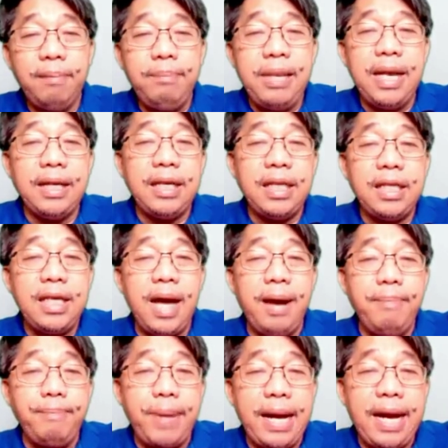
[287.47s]
Binanggit
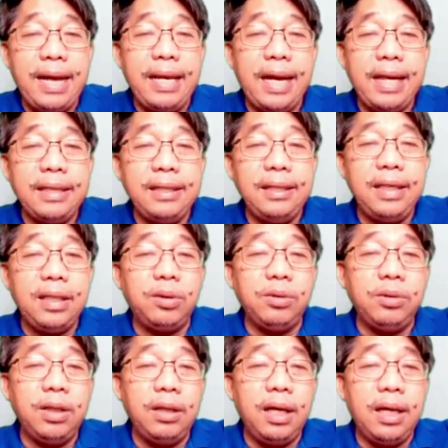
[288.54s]
niya ang pangalan
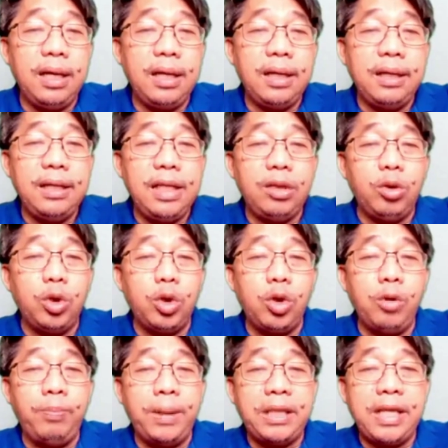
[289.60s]
nitong uh, ni
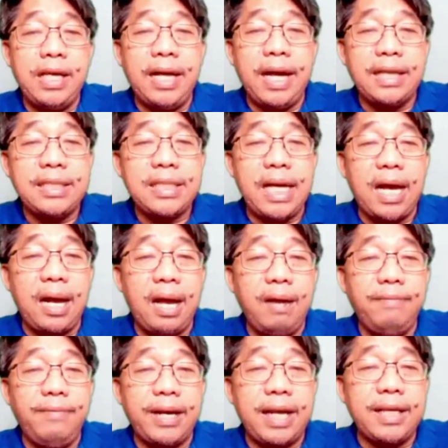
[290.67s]
Tuto Patigas, Sara
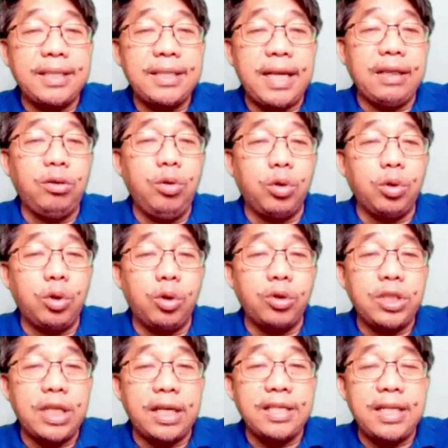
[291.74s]
Alvarez at
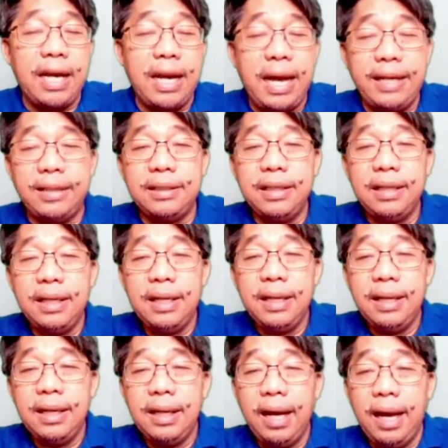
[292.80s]
Dr. Sansilan.
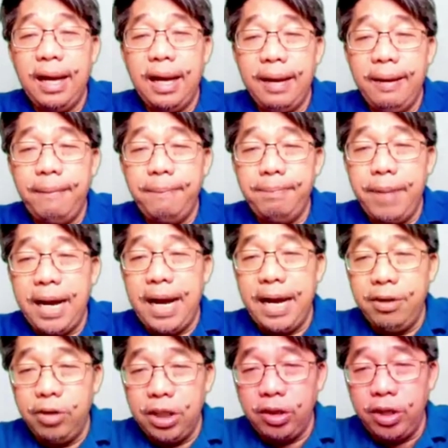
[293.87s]
Uh, mga
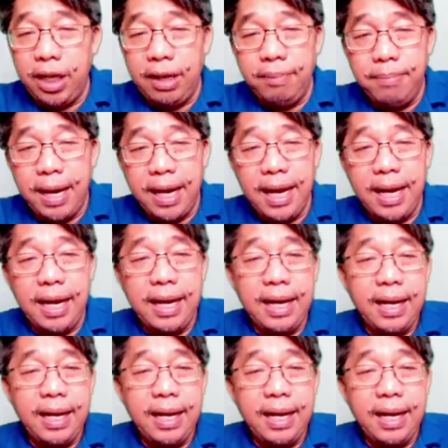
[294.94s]
ano ito eh, mga